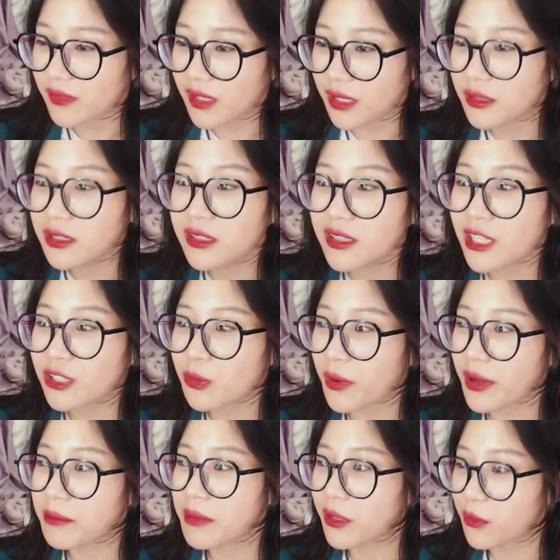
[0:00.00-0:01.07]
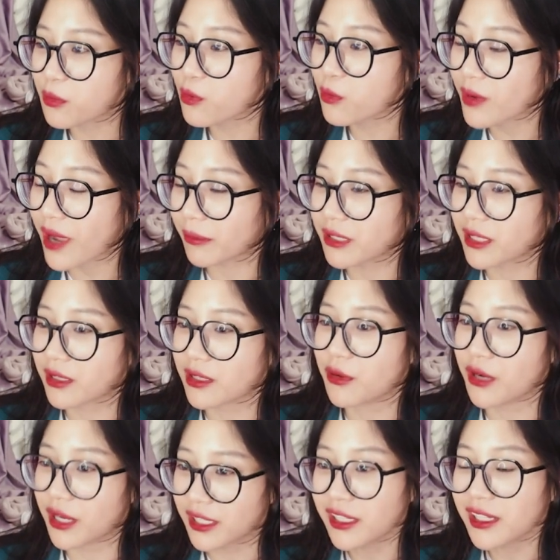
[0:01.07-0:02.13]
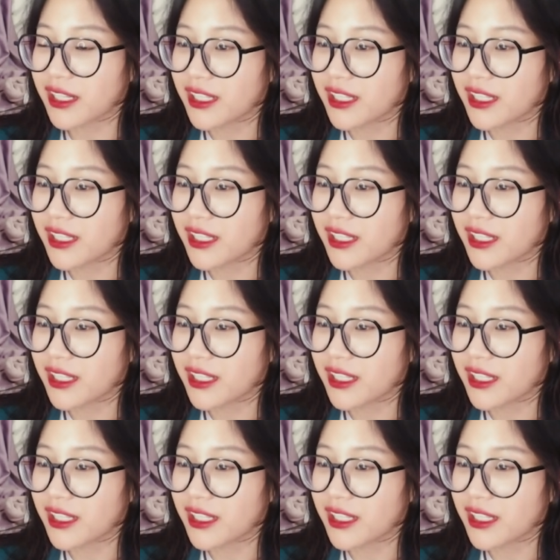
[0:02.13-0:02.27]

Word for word: những người xung quanh mình cũng cũng cảm nhận được điều đấy